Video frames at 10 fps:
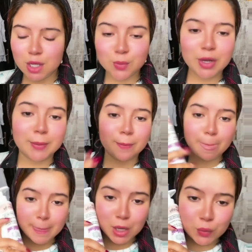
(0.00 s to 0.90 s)
المهم
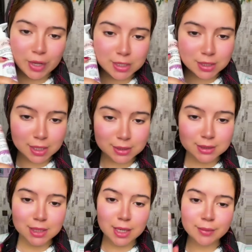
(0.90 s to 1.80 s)
اول حاجه
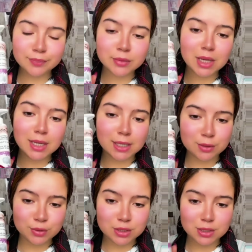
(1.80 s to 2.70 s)
كنديرها هي غادي
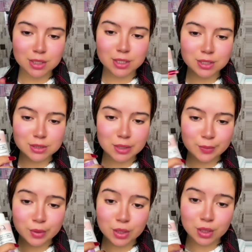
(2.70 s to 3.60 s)
نمشي نغسل
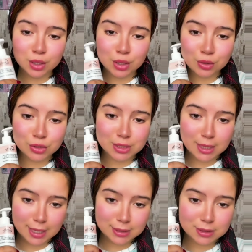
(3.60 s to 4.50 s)
بلو
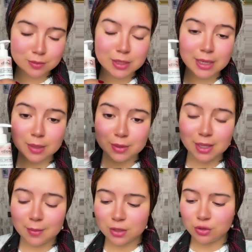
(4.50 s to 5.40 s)
جيل انتيم ديال قلبي
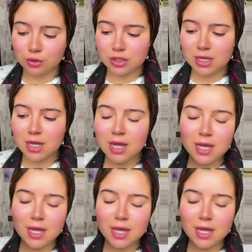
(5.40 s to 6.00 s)
ديرماتولوجي